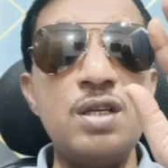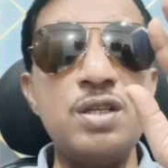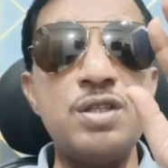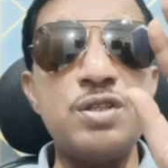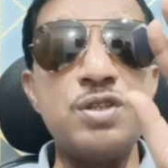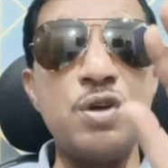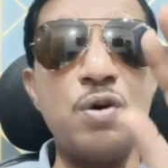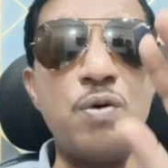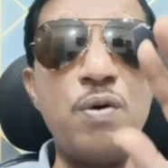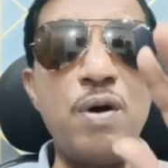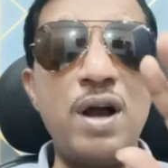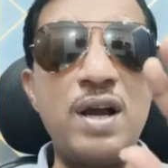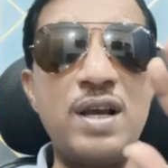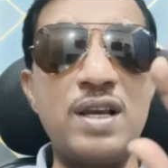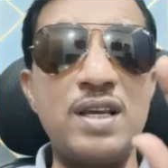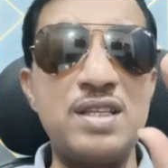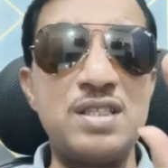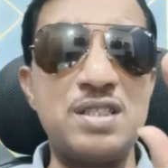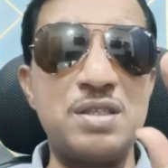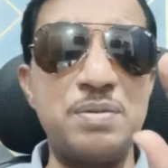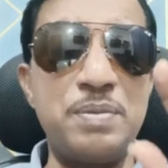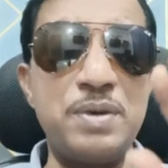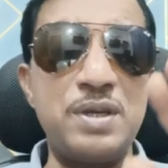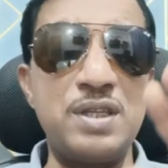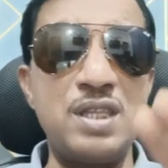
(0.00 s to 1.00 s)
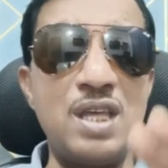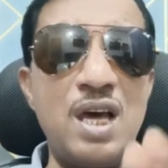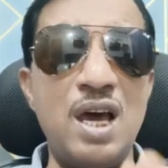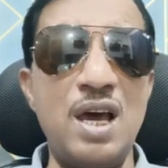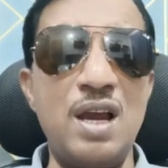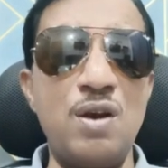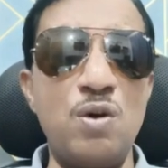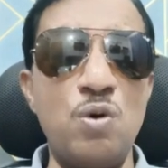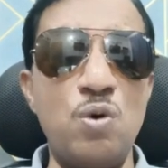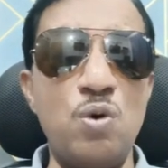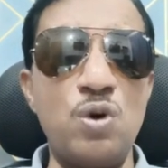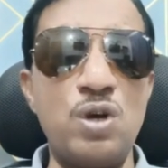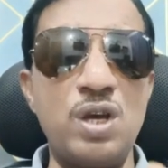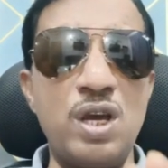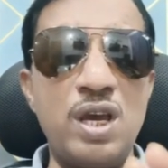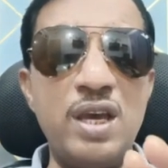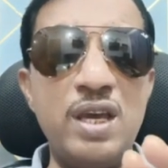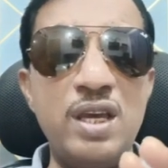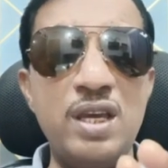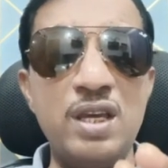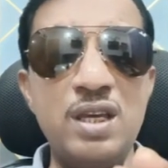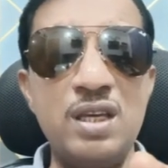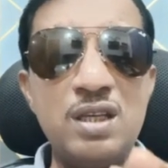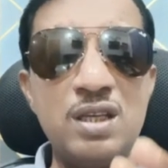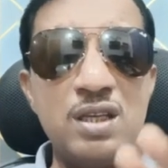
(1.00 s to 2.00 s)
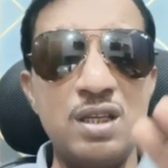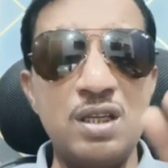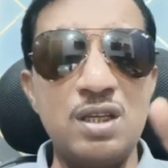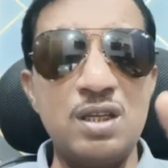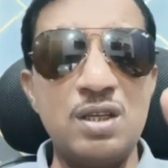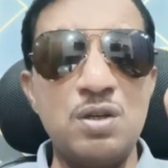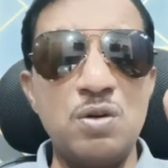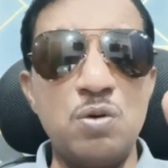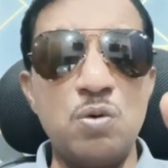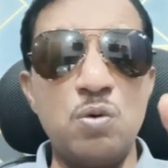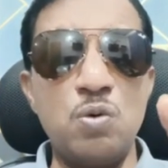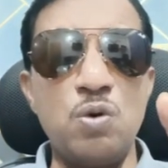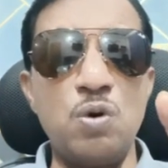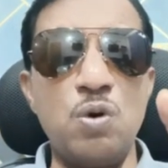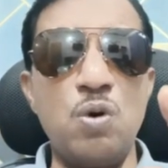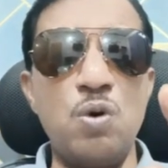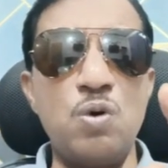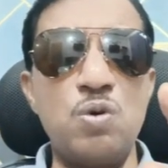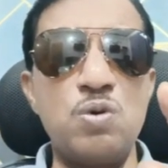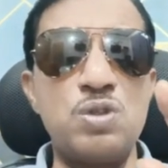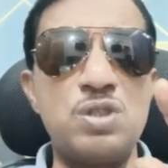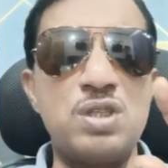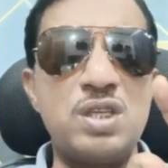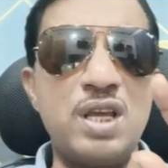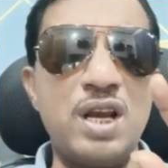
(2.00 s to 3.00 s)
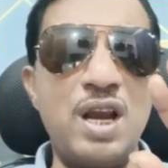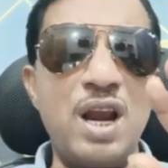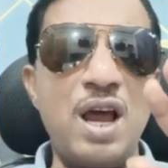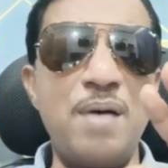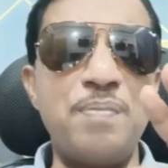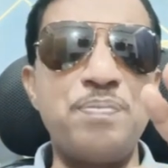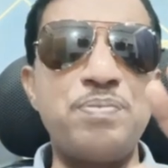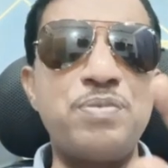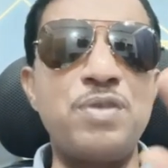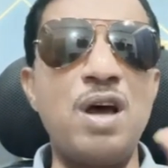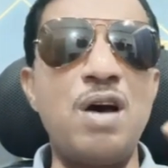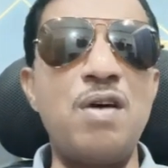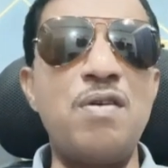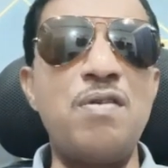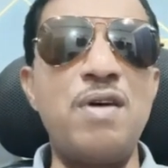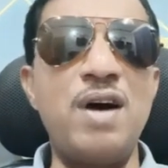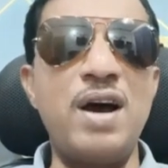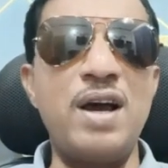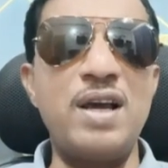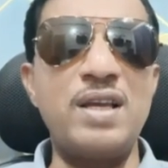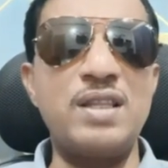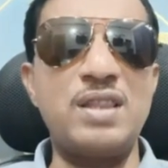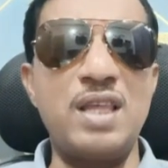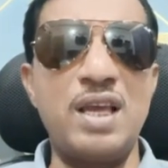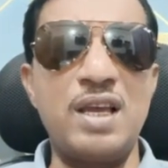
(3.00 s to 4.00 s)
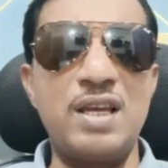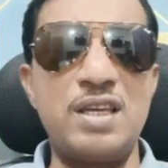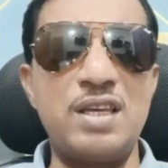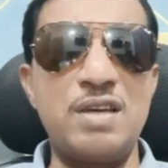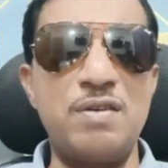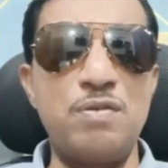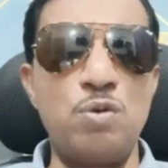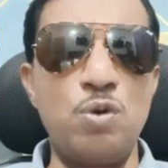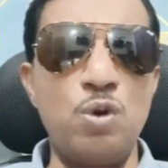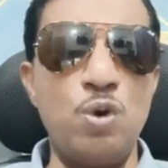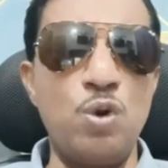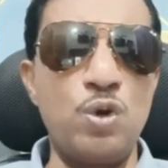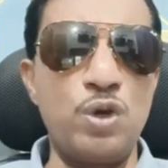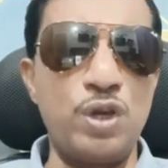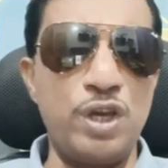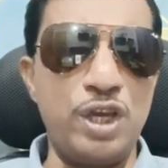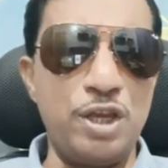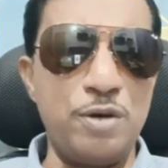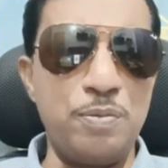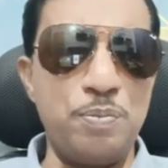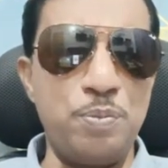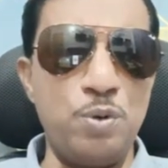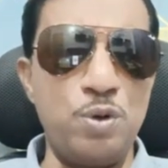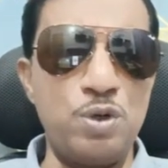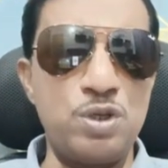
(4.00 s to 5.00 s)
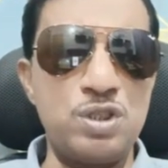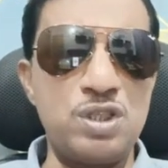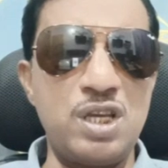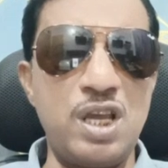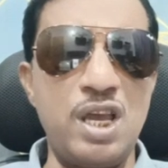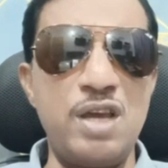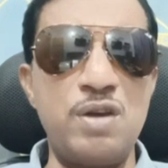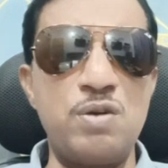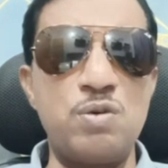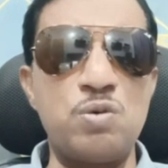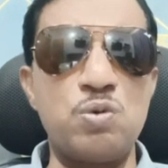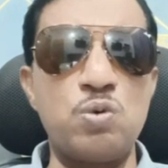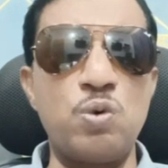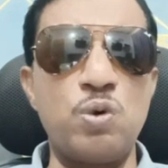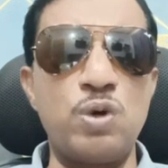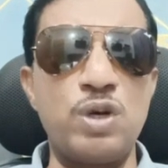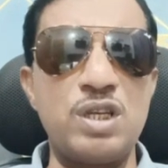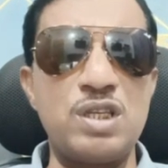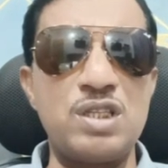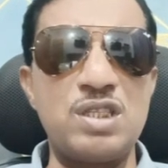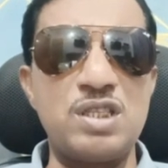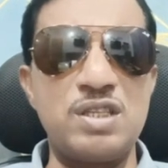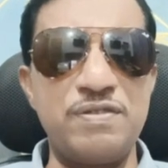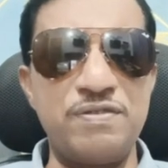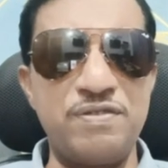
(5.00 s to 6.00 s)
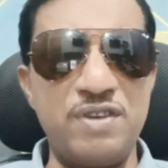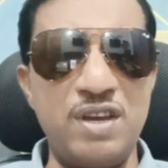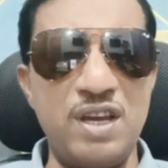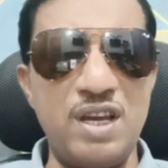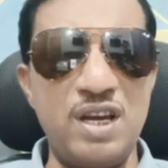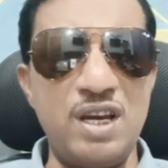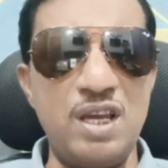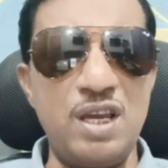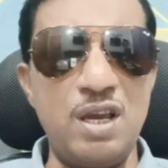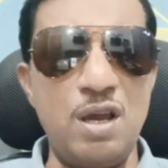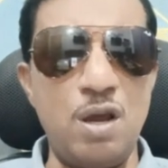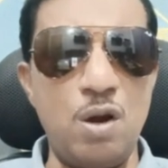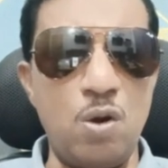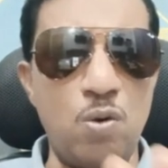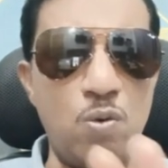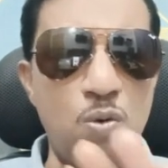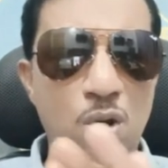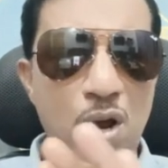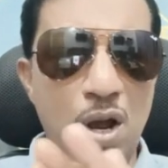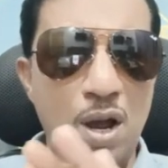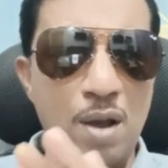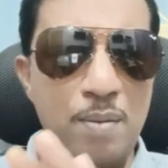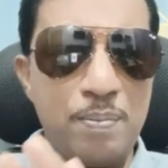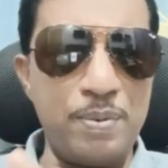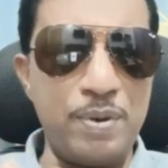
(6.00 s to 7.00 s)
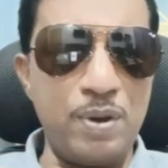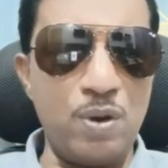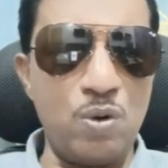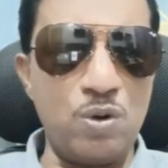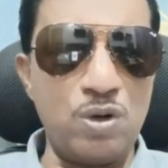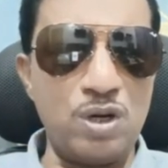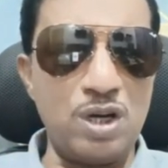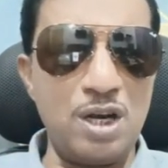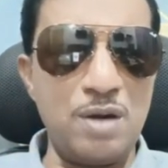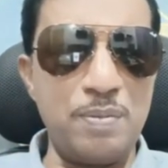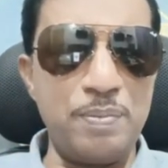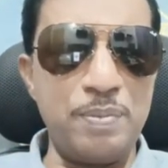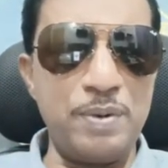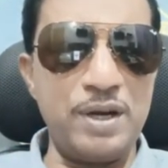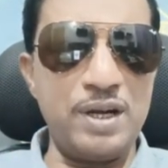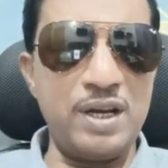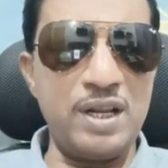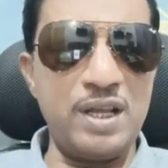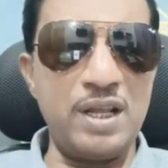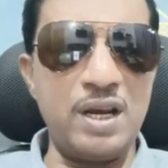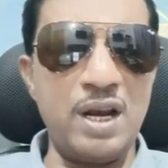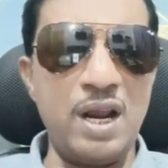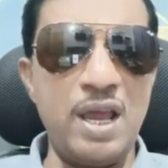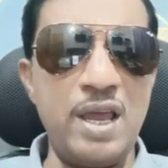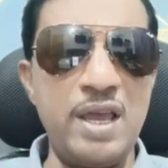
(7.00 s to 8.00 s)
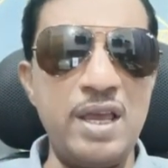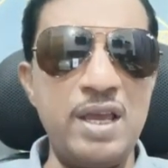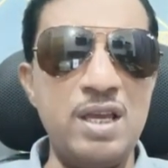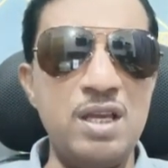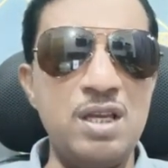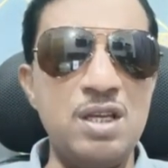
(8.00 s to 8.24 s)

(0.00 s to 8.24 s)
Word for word: जो वहाँ के ज़िम्मेदार लोग हैं उन लोगों से रबता हुआ है ताकि वो लोग एयरपोर्ट जाए उनको रिसीव करें और वहाँ पे होटल पे ठहराए